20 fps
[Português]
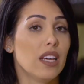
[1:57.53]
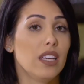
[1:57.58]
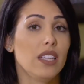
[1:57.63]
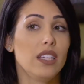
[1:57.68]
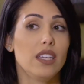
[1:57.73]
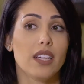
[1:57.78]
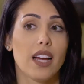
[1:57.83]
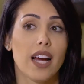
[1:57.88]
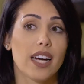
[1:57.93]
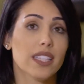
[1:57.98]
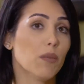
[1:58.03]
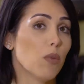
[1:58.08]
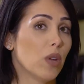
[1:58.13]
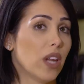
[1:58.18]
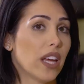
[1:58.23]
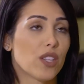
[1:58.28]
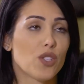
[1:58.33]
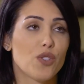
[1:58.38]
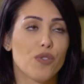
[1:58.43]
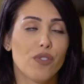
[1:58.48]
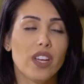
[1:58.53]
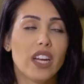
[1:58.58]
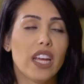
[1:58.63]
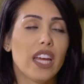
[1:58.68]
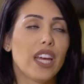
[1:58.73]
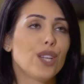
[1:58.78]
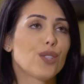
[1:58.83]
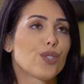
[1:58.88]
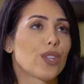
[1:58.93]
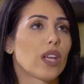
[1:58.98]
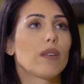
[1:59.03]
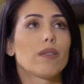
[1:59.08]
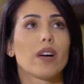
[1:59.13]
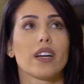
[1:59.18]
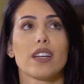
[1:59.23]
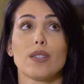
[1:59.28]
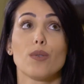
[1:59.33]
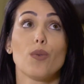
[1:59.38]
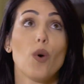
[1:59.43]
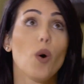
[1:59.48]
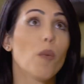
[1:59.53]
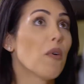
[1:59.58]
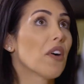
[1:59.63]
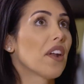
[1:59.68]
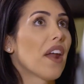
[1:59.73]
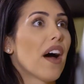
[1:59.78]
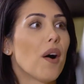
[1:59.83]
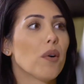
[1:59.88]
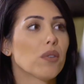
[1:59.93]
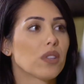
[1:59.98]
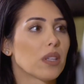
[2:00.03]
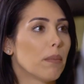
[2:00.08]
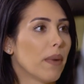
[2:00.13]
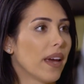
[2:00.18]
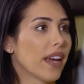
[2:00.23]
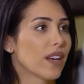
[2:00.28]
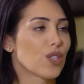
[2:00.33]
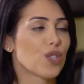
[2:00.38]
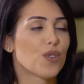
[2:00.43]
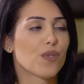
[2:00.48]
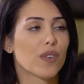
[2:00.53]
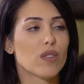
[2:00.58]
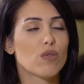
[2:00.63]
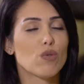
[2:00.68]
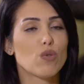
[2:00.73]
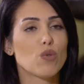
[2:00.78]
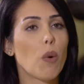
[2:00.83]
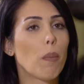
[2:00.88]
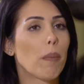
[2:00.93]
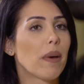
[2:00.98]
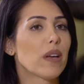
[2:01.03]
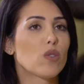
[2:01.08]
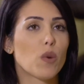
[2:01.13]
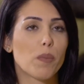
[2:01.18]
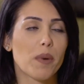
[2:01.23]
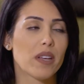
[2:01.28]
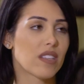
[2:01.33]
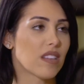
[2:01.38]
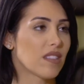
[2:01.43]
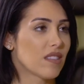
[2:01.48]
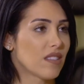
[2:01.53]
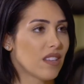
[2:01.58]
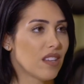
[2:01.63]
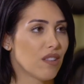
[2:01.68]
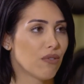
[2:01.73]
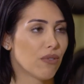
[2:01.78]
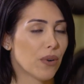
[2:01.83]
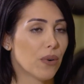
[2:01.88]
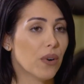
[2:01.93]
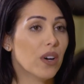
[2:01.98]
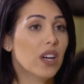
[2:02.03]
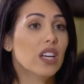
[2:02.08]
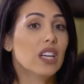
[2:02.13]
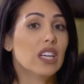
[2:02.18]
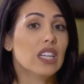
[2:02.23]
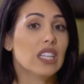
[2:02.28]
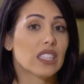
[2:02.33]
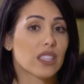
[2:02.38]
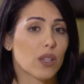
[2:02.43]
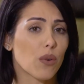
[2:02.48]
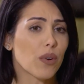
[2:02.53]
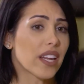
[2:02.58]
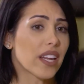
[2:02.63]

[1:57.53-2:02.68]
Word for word: e cada mulher é diferente, tem a questão hormonal também, a gente fica super, super sensível. Então,